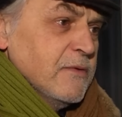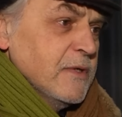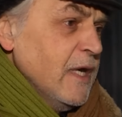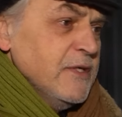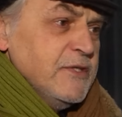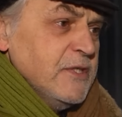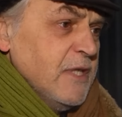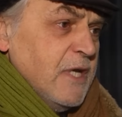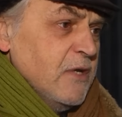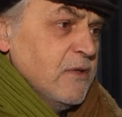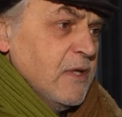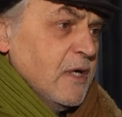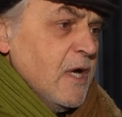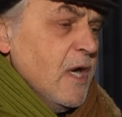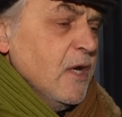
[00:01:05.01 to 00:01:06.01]
Я считаю
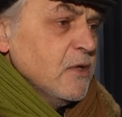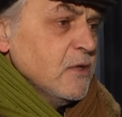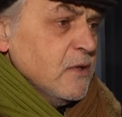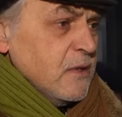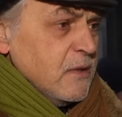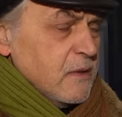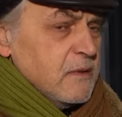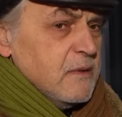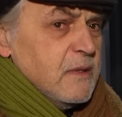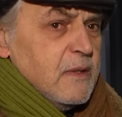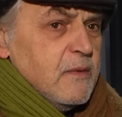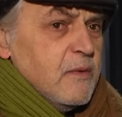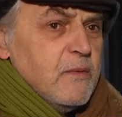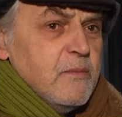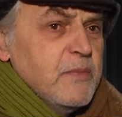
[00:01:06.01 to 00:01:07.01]
так,
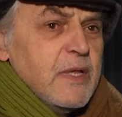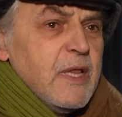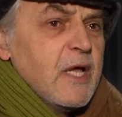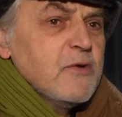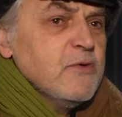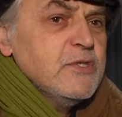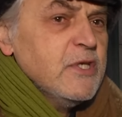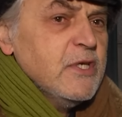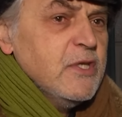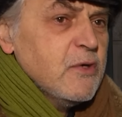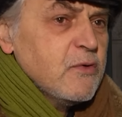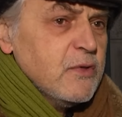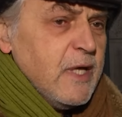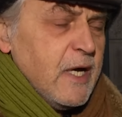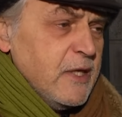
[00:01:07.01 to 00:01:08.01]
э, Белоруссия
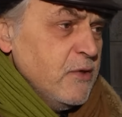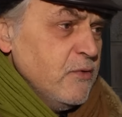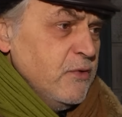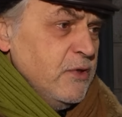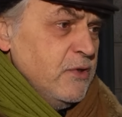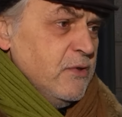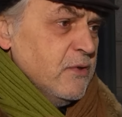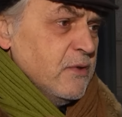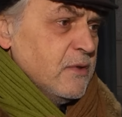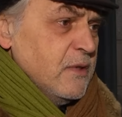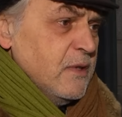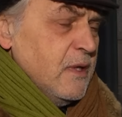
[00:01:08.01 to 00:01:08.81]
никуда не уйдет.